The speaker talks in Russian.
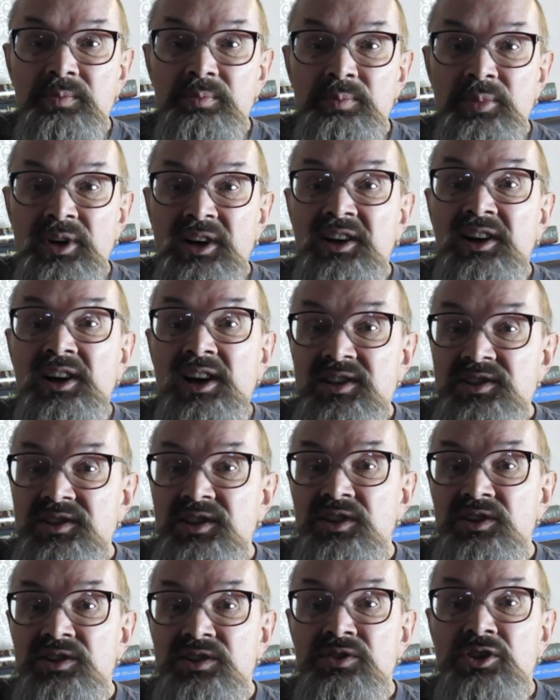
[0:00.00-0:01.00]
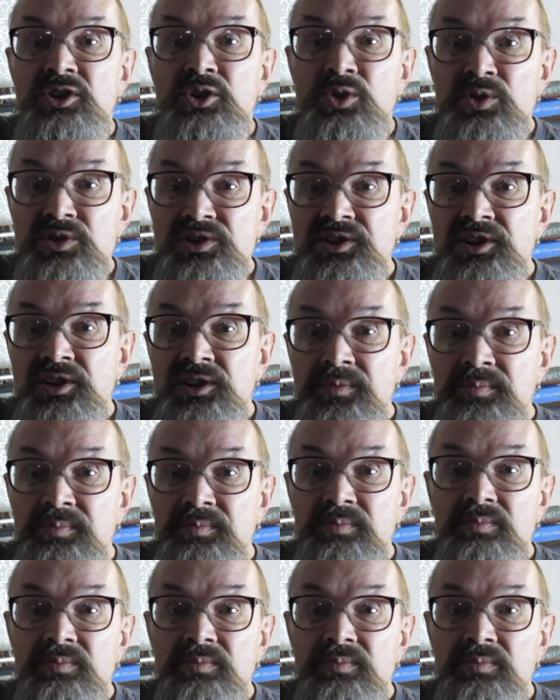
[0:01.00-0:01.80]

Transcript: прекрасные 90-е.